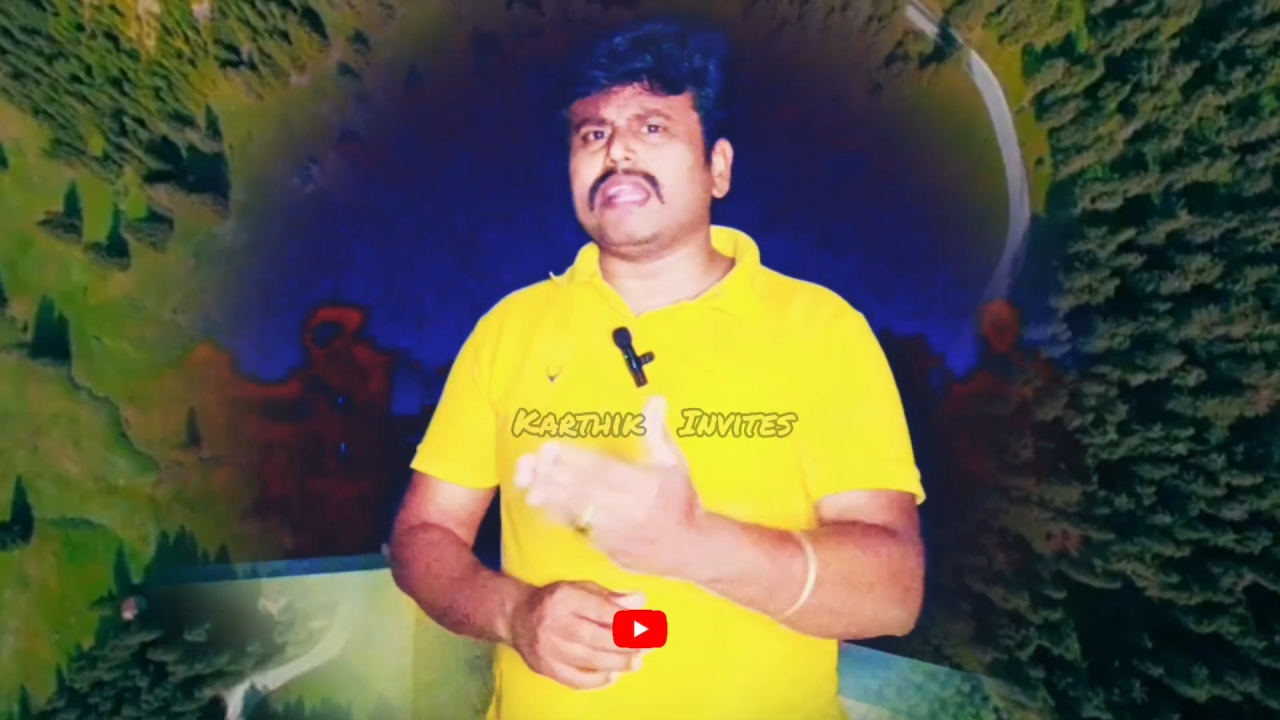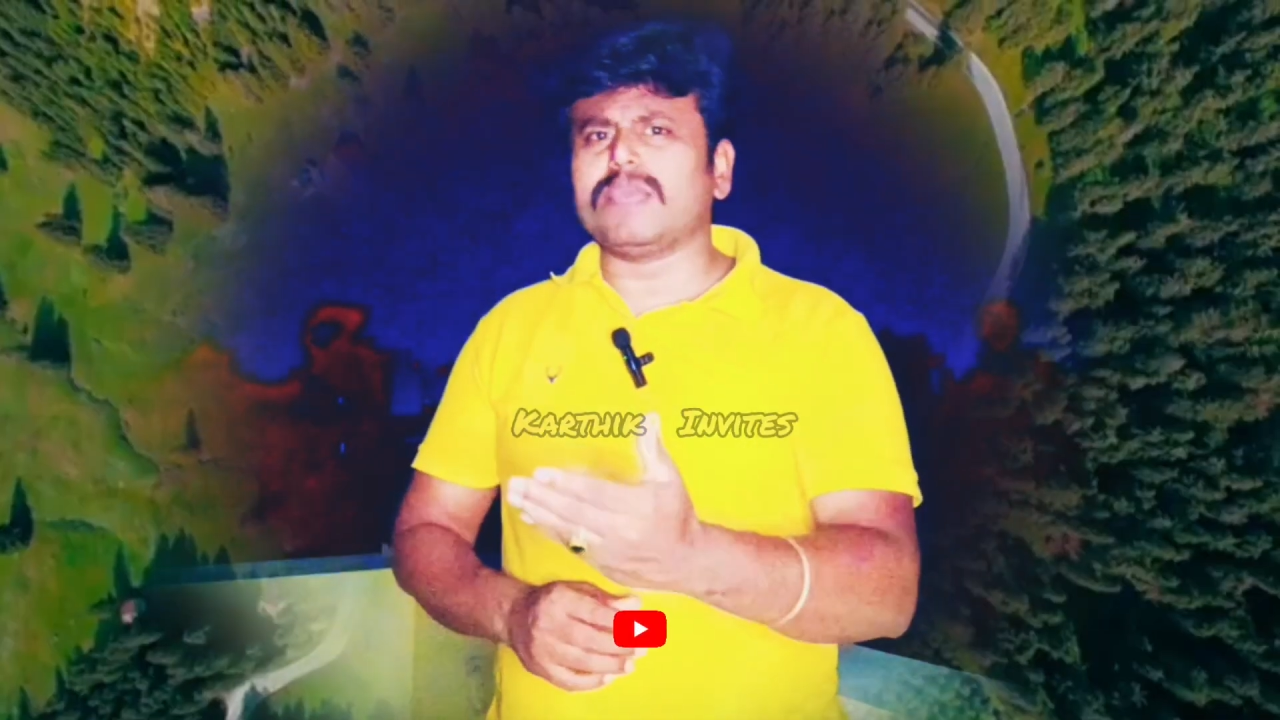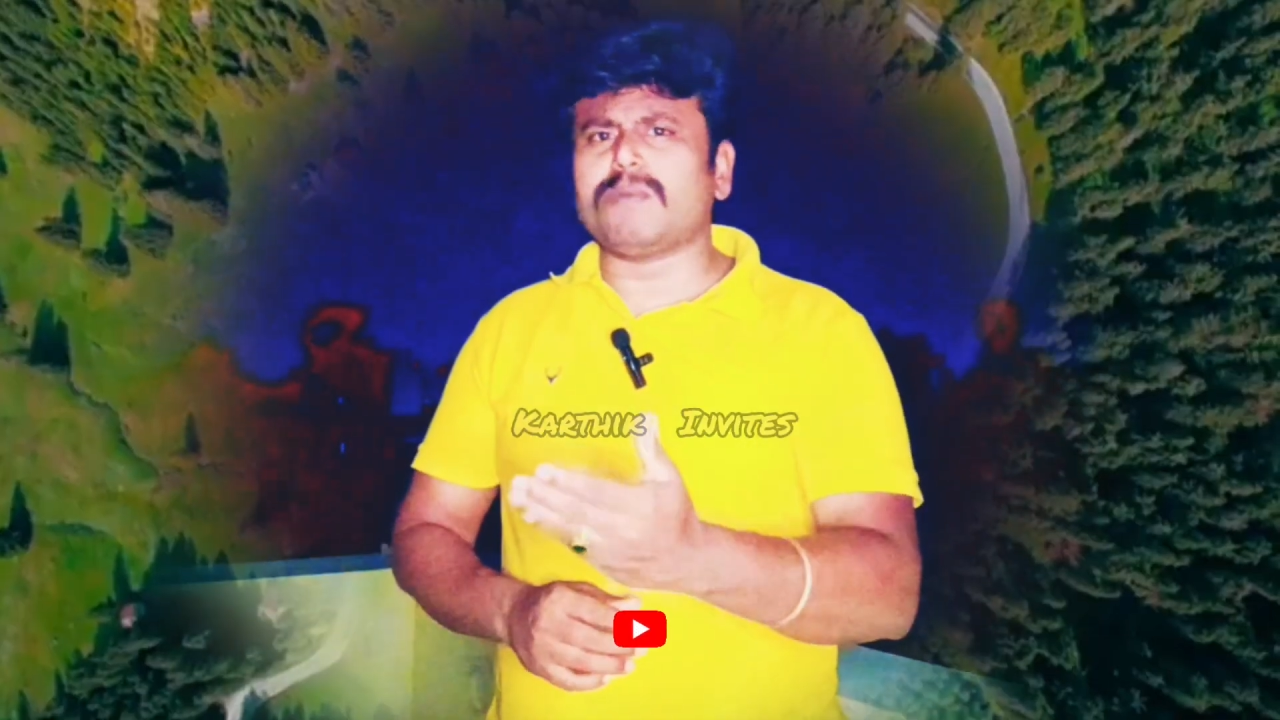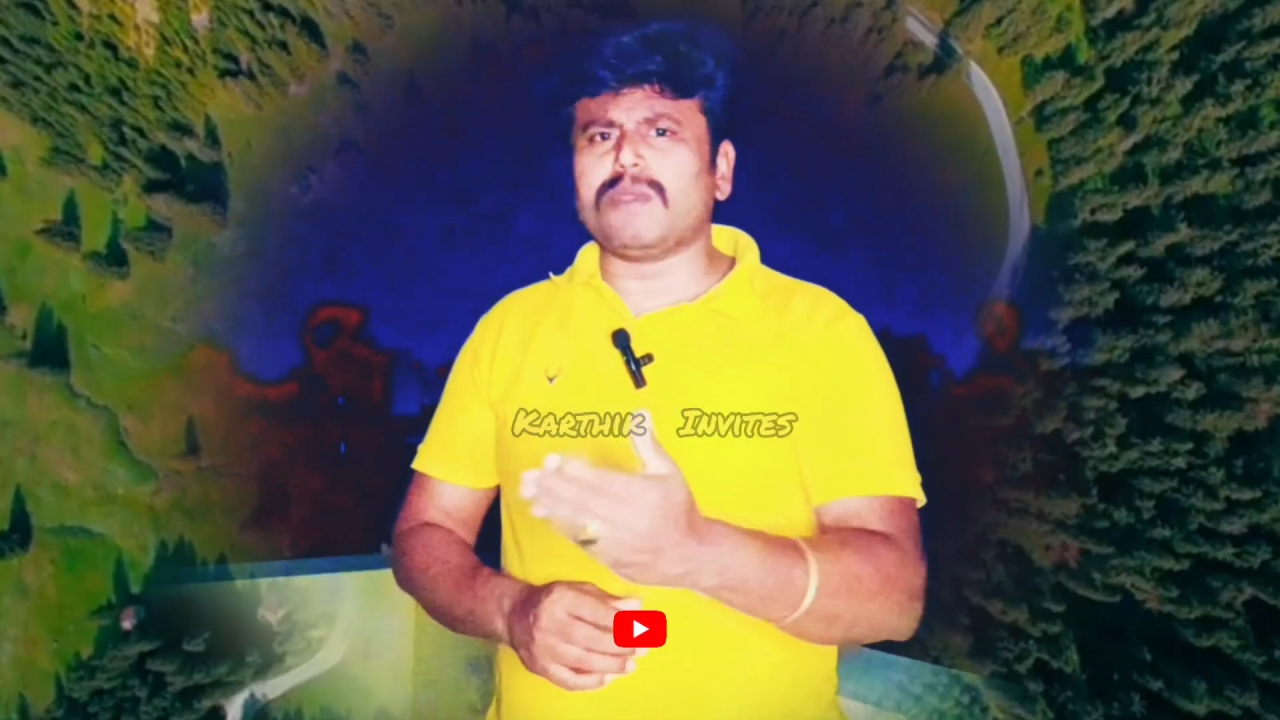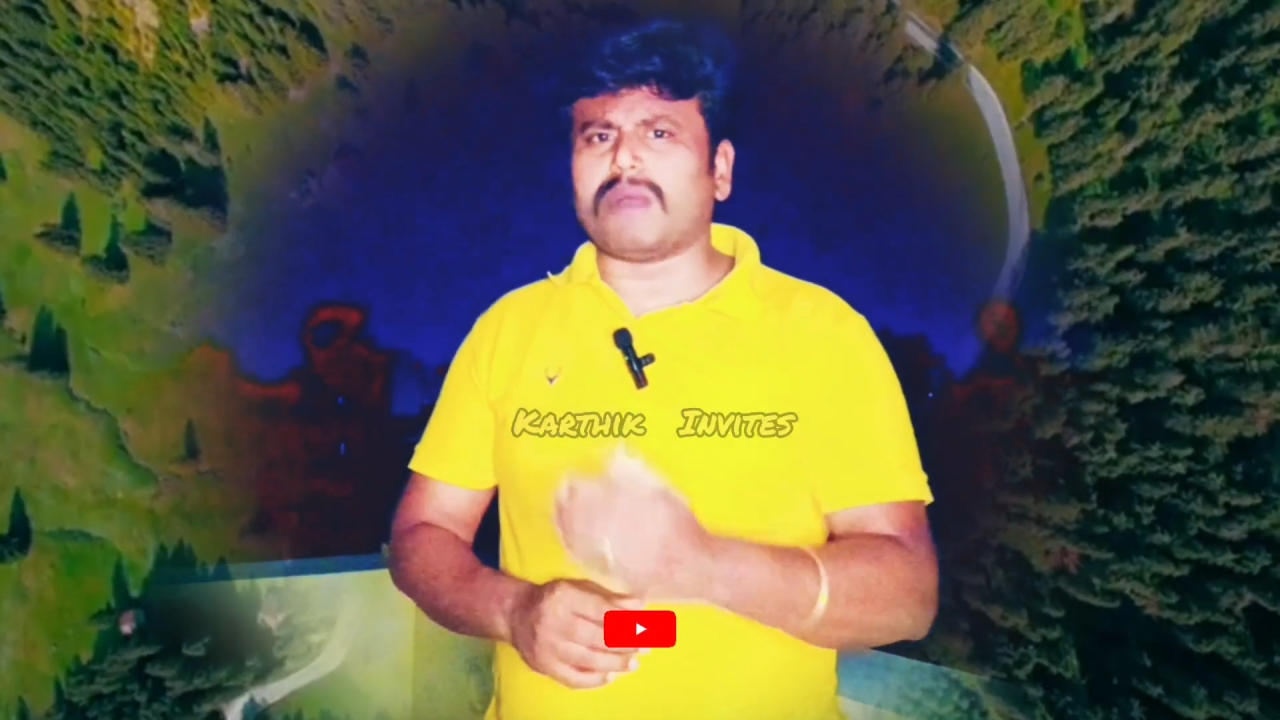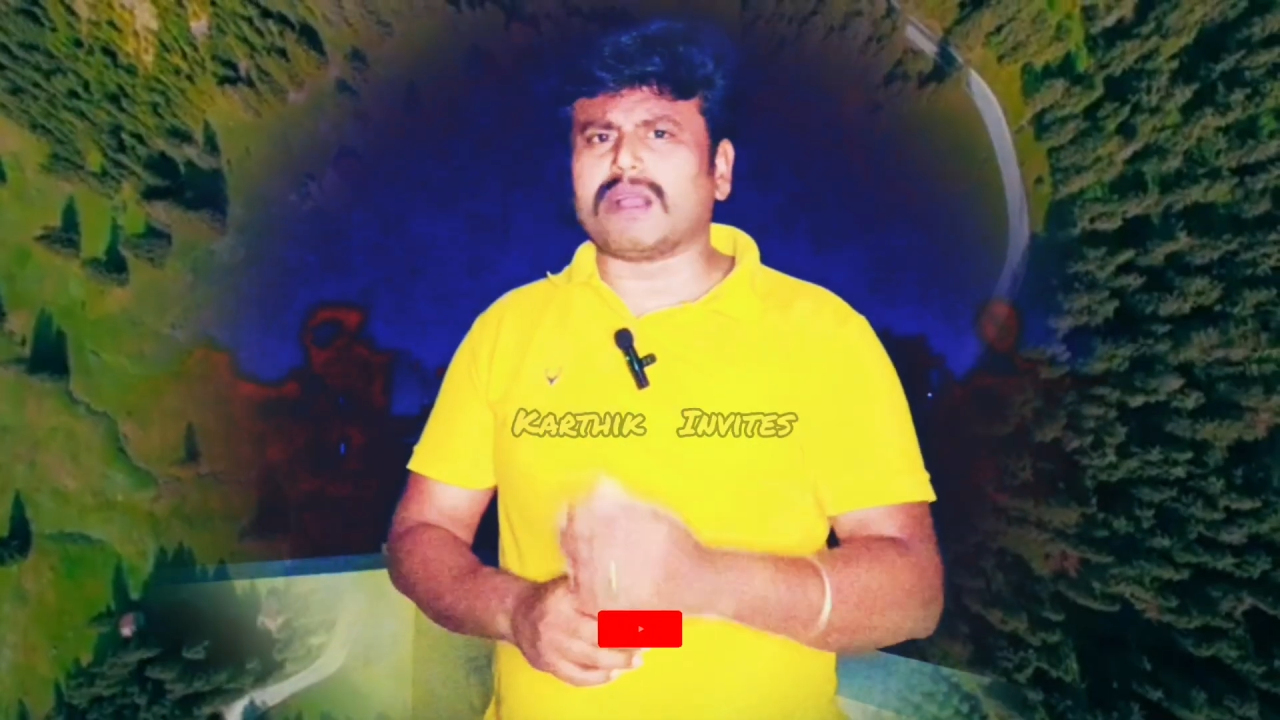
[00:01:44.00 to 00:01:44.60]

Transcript: நெருங்கி போய்